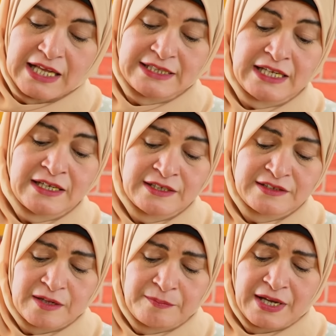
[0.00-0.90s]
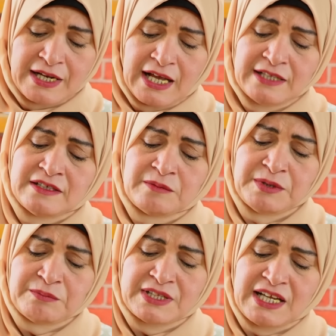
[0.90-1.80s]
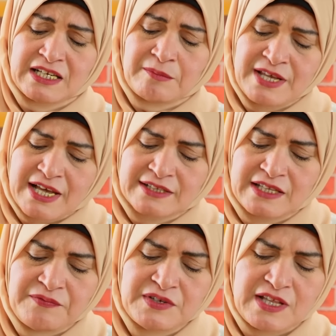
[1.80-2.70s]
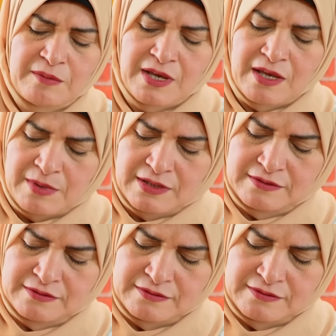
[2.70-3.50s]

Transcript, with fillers: هنضلنا نضرب بقى لحد البيض بتاعنا ما يختفي تماما